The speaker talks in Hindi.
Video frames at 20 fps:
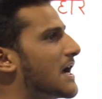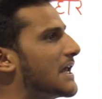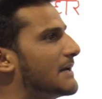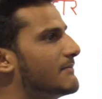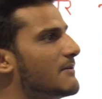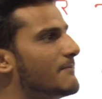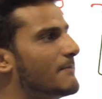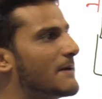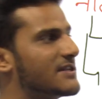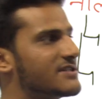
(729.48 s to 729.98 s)
नाल
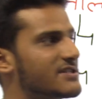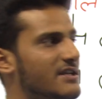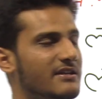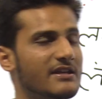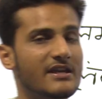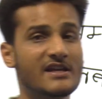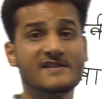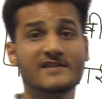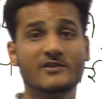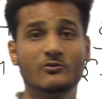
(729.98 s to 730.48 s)
में पाचन
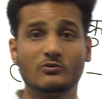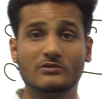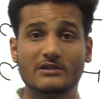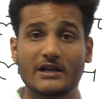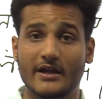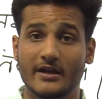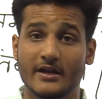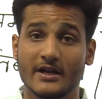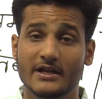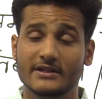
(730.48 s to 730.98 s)
कैसे होता
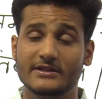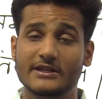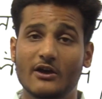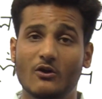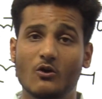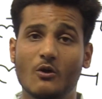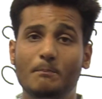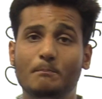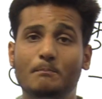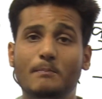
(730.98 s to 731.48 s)
है
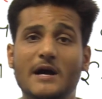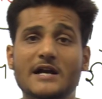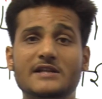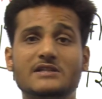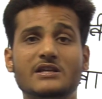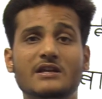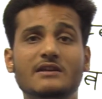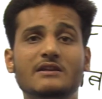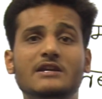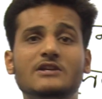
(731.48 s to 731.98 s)
देखो
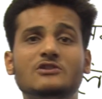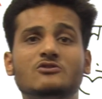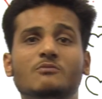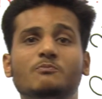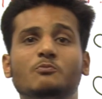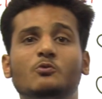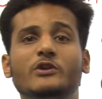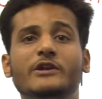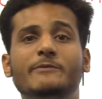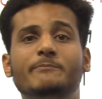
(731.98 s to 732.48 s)
पाचन की जो
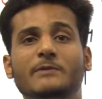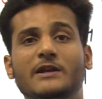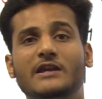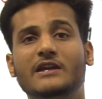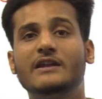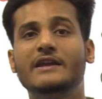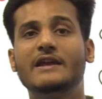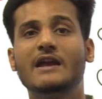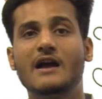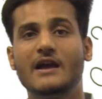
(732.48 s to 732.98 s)
पूरी
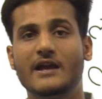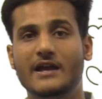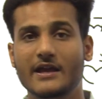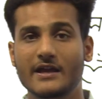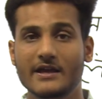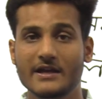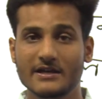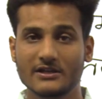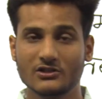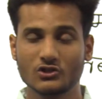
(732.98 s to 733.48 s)
प्रक्रिया है
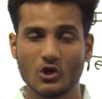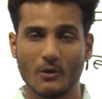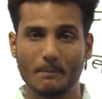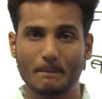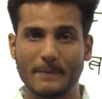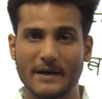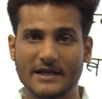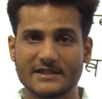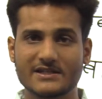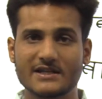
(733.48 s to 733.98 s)
जो
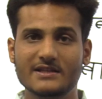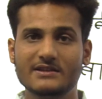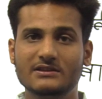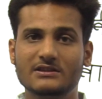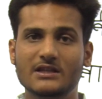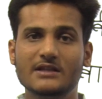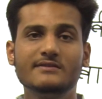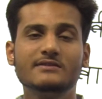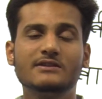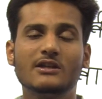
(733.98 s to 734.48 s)
पाचन
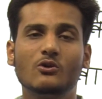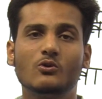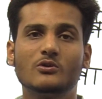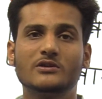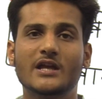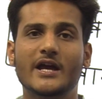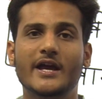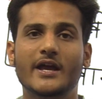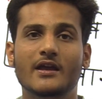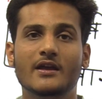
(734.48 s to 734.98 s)
तंत्र
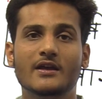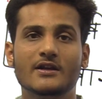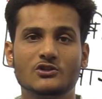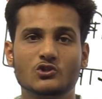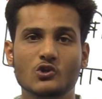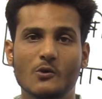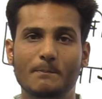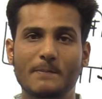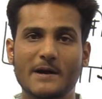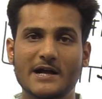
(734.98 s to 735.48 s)
होता है
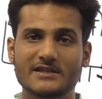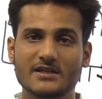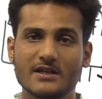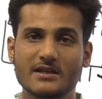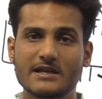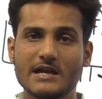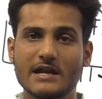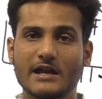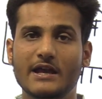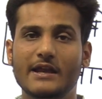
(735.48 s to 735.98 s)
जो
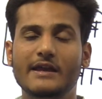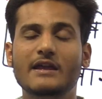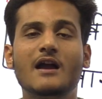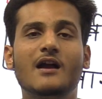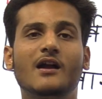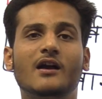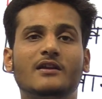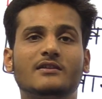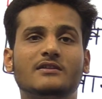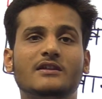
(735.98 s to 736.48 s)
पाचन की क्रिया
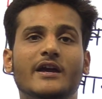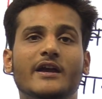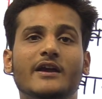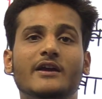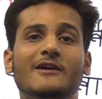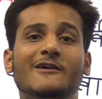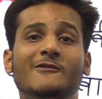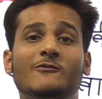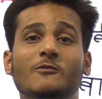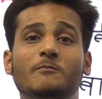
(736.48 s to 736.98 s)
करता है
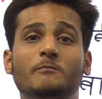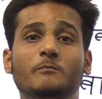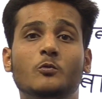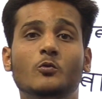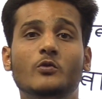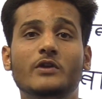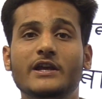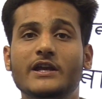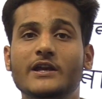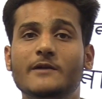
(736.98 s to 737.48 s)
वो
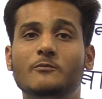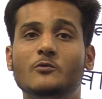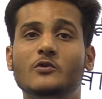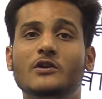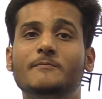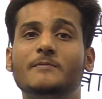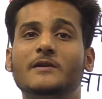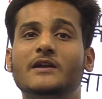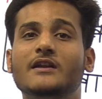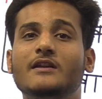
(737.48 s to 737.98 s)
पूरी की
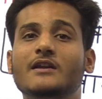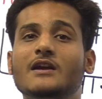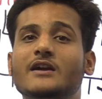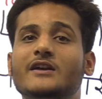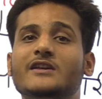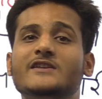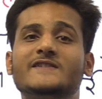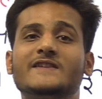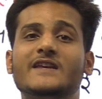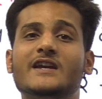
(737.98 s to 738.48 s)
पूरी प्रक्रिया
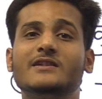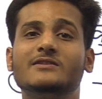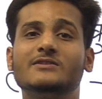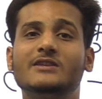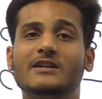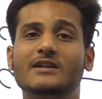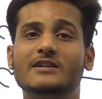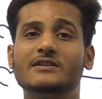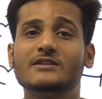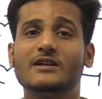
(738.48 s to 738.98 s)
किसके
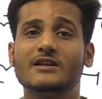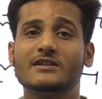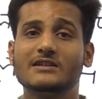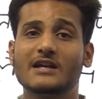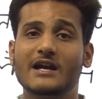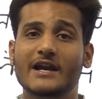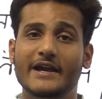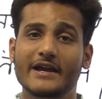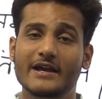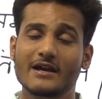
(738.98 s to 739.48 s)
अंतर्गत
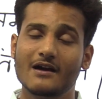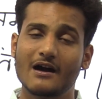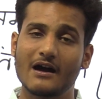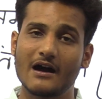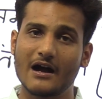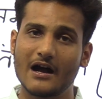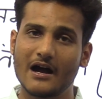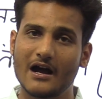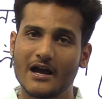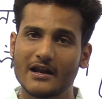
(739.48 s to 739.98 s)
करता है
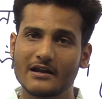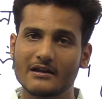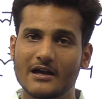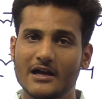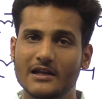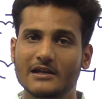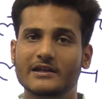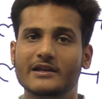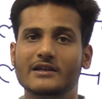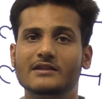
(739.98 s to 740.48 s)
आहार
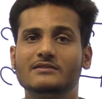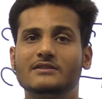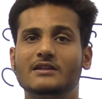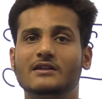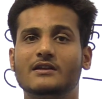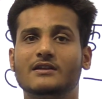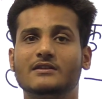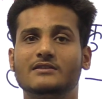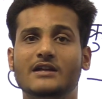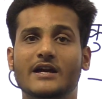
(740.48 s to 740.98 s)
नाल के अंतर
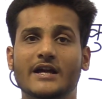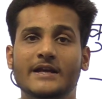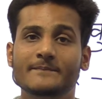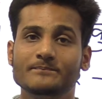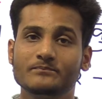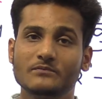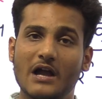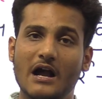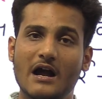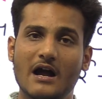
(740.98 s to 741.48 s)
करता है
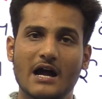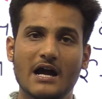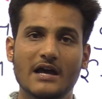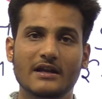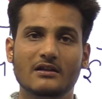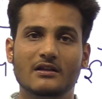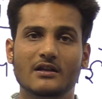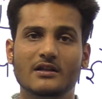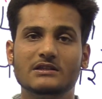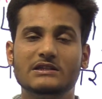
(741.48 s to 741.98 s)

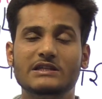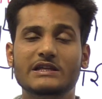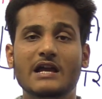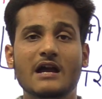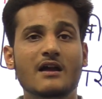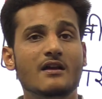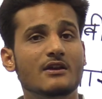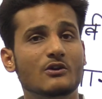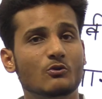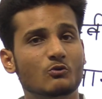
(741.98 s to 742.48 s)
आहार
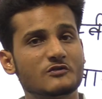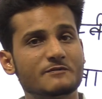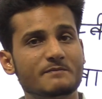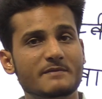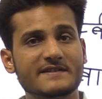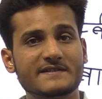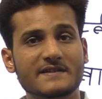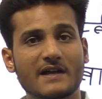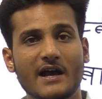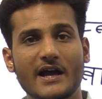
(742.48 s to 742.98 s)
ग्रंथियां
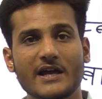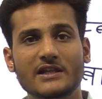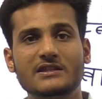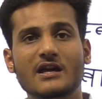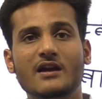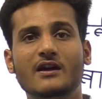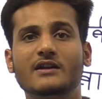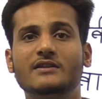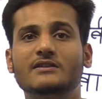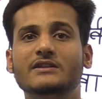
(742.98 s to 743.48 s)
उसमें
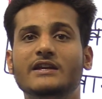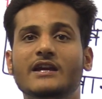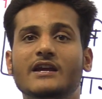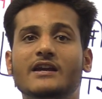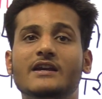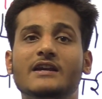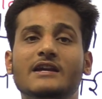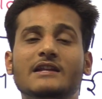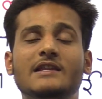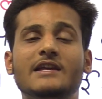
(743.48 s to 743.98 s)
सहायता करती
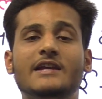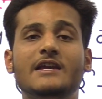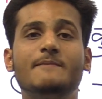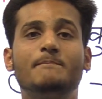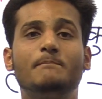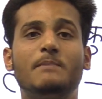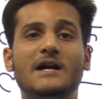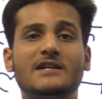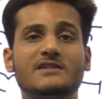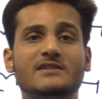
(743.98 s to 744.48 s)
है लेकिन
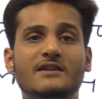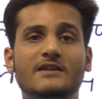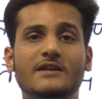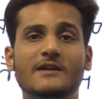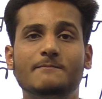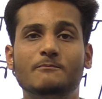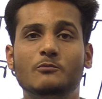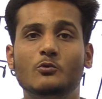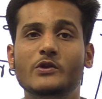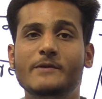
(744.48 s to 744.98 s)
पाचन
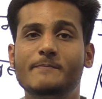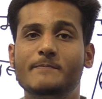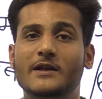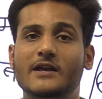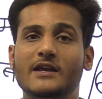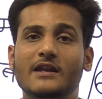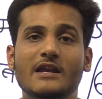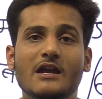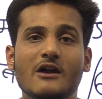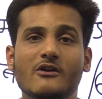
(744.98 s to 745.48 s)
की पूरी
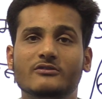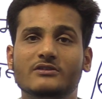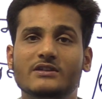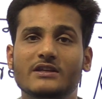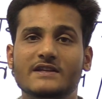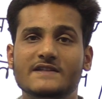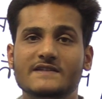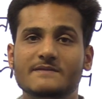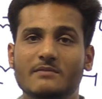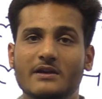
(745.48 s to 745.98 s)
प्रक्रिया होती
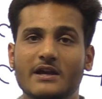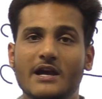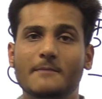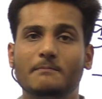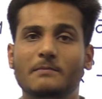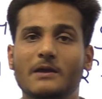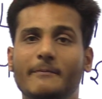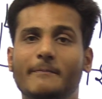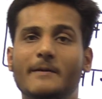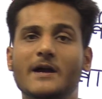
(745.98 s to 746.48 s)
किसमें
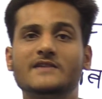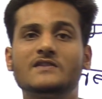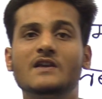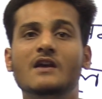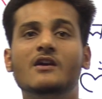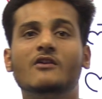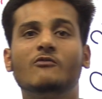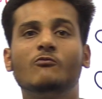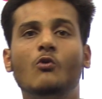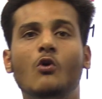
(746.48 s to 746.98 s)
आपके पास
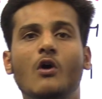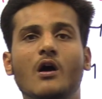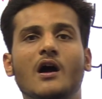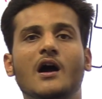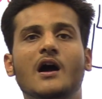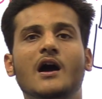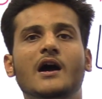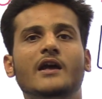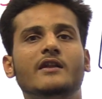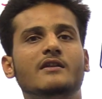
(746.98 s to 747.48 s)
वो
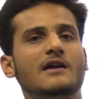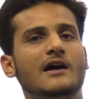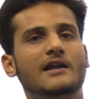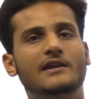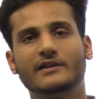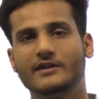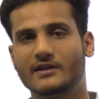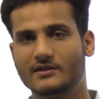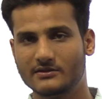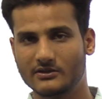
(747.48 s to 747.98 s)
आहार
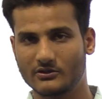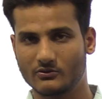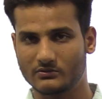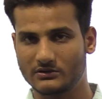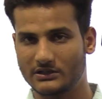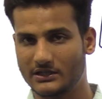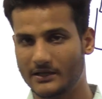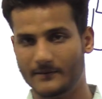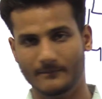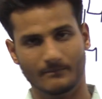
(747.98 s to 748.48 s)
नाल के अंदर
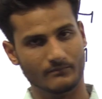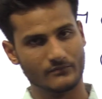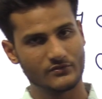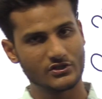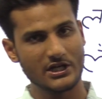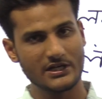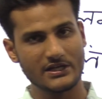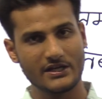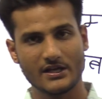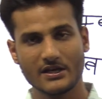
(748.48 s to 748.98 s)
होती है
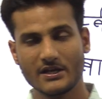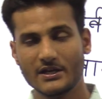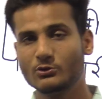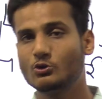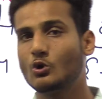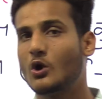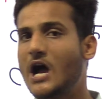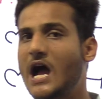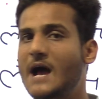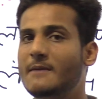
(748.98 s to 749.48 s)
चलिए
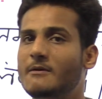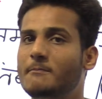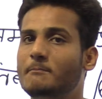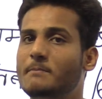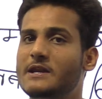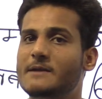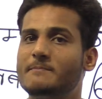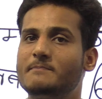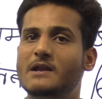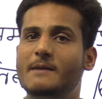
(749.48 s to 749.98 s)
तो अब
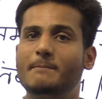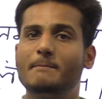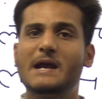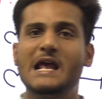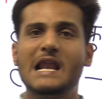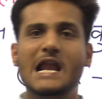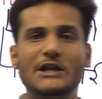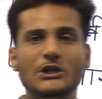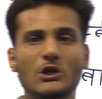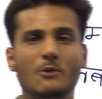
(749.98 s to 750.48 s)
अपन अपना
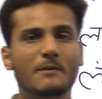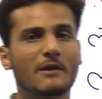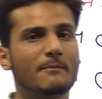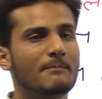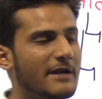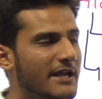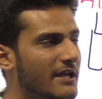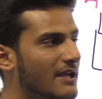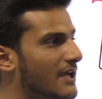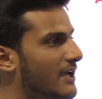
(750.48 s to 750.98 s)
पहला टॉपिक
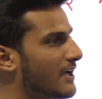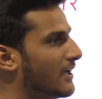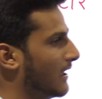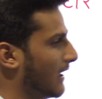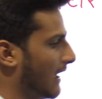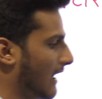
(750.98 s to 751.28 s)
पढ़ेंगे